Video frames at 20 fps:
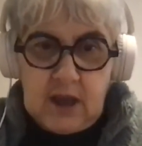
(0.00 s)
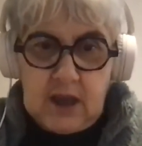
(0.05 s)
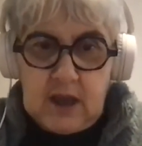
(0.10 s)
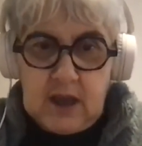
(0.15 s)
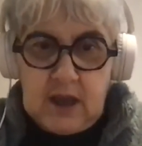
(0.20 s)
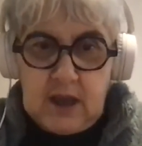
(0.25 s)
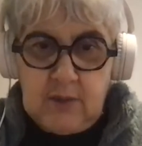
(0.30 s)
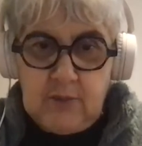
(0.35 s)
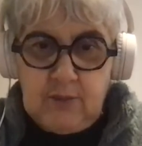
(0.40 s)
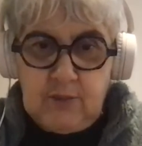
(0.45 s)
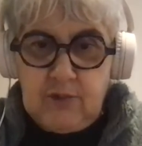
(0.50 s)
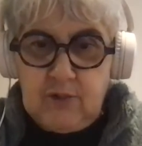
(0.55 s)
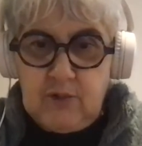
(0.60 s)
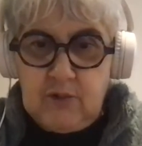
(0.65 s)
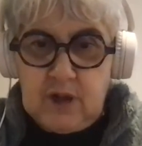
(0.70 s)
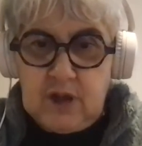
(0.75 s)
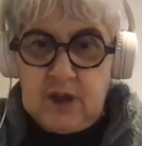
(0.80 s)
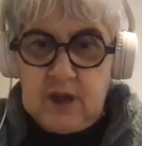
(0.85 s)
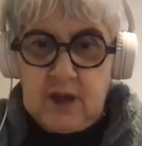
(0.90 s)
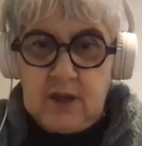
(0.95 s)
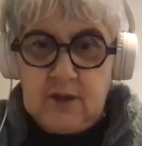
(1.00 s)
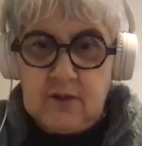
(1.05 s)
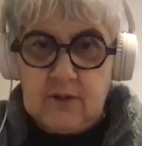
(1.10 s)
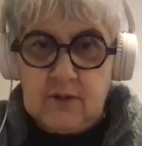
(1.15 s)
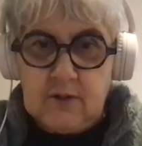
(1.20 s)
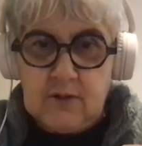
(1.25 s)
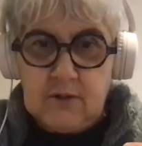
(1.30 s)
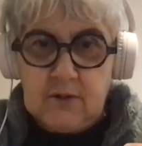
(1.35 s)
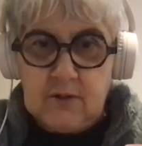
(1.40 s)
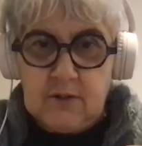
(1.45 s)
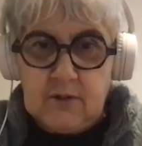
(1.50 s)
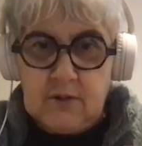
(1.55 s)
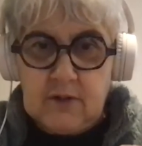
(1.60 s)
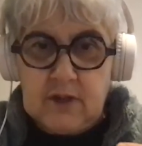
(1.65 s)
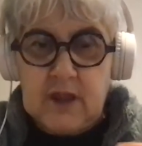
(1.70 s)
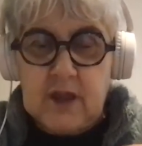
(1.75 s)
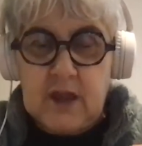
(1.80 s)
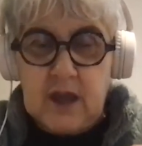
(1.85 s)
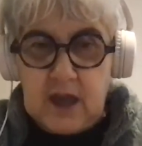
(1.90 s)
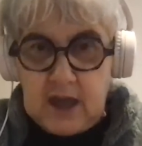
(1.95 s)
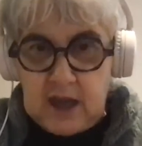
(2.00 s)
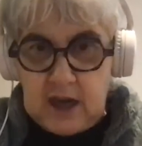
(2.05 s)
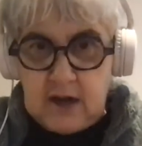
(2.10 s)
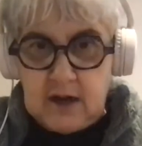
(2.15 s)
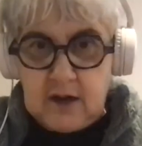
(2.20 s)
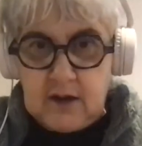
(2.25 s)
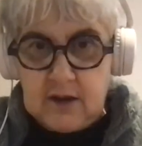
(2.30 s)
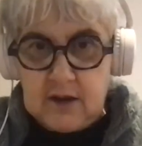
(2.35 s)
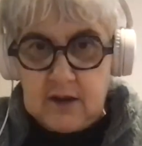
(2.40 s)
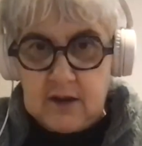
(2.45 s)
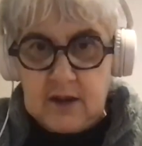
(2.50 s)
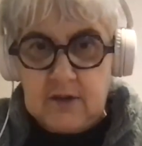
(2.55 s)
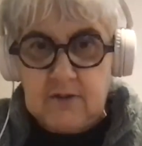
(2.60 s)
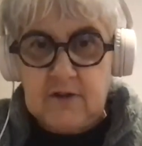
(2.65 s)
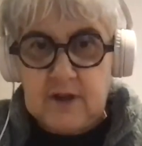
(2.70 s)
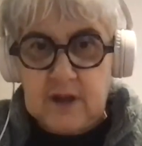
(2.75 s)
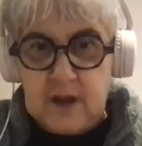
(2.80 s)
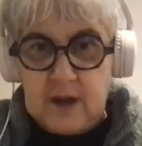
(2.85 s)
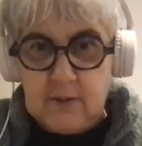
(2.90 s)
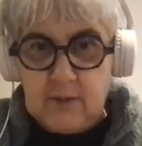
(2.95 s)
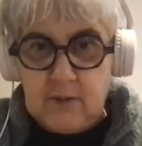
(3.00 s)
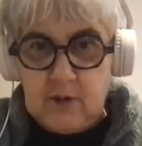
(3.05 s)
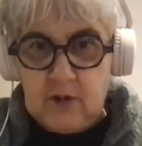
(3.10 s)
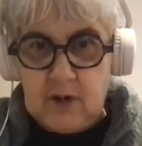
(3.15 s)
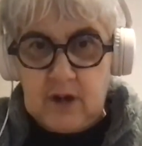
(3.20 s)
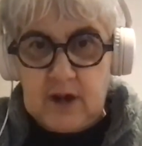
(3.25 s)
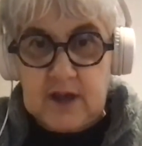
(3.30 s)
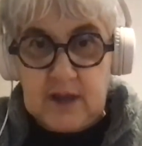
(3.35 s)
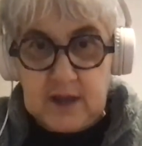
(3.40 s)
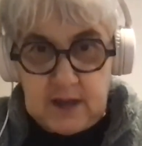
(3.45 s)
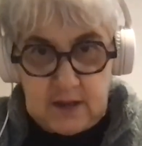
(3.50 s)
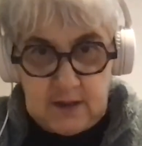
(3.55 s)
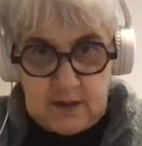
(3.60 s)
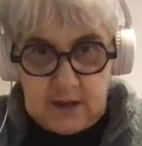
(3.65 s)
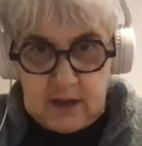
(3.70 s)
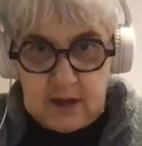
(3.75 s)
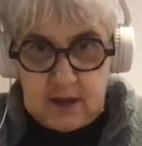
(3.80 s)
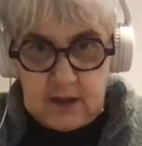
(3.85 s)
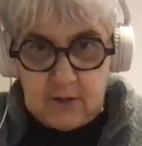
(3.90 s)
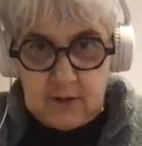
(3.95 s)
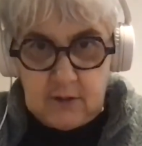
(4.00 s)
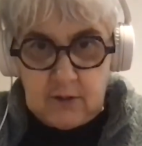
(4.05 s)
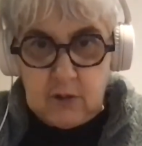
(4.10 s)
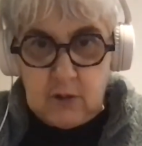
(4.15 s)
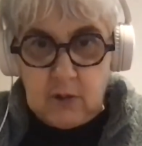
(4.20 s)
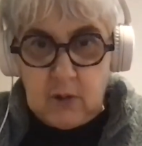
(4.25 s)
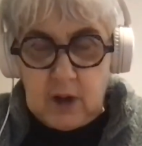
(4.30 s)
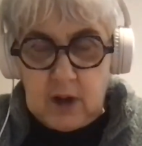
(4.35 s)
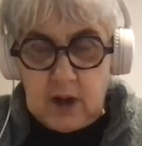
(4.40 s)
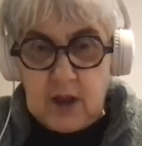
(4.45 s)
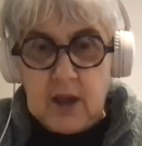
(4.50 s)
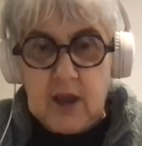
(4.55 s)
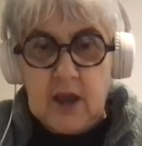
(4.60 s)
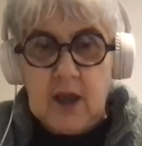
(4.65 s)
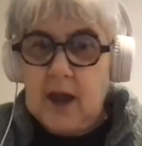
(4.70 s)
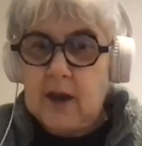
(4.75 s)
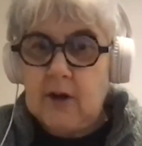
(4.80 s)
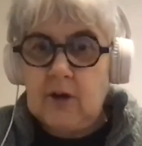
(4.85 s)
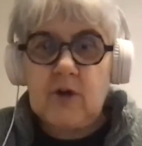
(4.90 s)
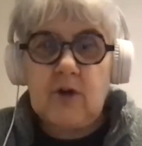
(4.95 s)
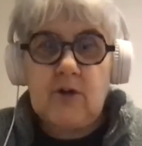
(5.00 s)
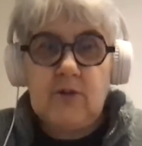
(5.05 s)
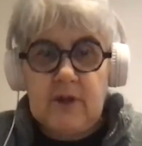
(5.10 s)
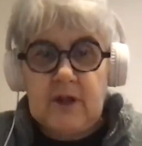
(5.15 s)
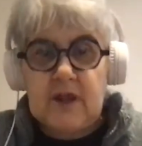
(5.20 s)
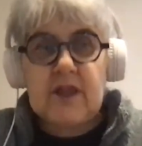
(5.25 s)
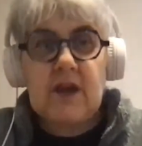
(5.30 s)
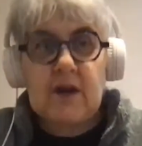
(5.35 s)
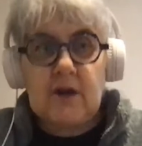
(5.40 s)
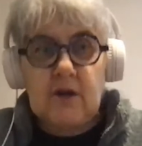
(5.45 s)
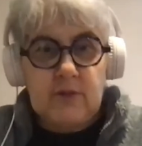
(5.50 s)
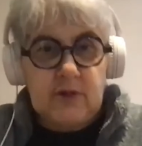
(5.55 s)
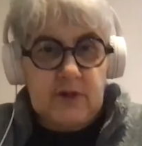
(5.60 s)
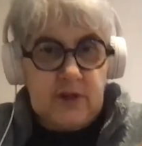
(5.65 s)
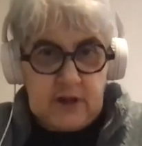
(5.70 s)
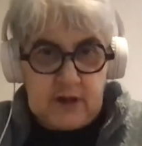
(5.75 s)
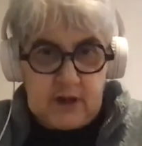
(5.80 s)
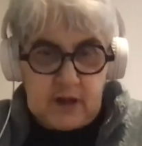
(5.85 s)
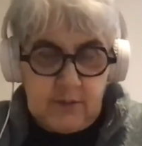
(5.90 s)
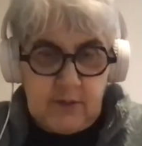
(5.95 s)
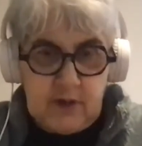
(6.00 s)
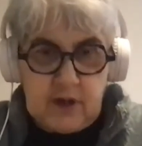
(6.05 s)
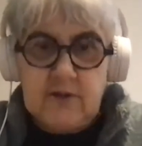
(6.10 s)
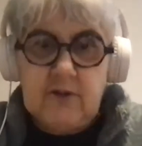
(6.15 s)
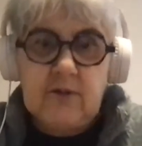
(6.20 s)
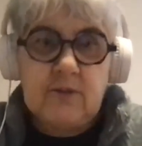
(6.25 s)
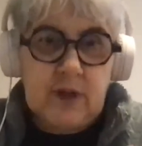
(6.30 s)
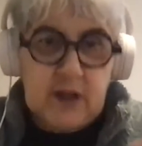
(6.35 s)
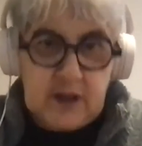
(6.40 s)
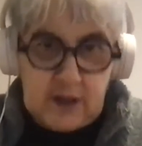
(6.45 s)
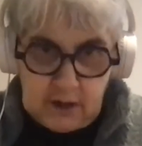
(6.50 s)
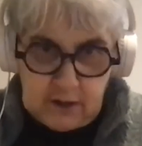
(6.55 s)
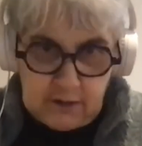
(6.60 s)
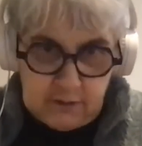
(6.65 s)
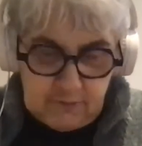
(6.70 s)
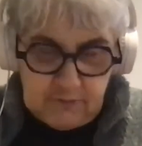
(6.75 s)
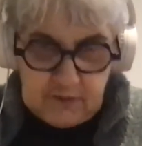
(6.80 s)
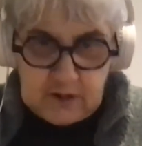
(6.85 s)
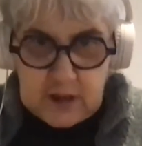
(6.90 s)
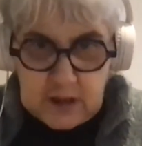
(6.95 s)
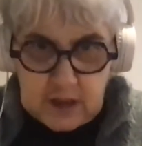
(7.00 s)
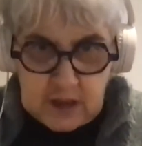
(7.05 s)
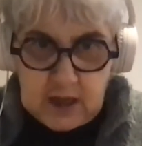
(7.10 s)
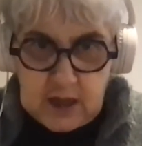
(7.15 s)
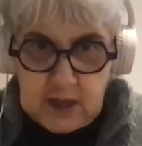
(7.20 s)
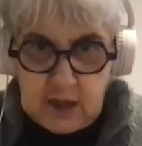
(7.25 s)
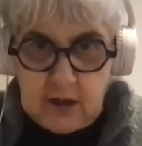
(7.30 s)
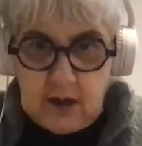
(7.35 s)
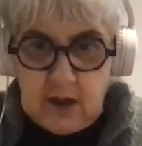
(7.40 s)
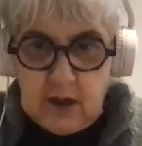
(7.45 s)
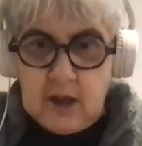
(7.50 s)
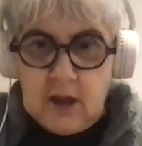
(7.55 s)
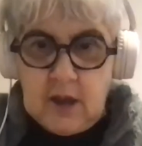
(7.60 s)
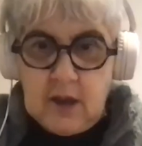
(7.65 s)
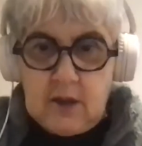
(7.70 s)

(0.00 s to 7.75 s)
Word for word: et puis euh, c'est elle qui finalement a quitté le roi, alors que lui s'accommodait très bien d'une maîtresse officielle.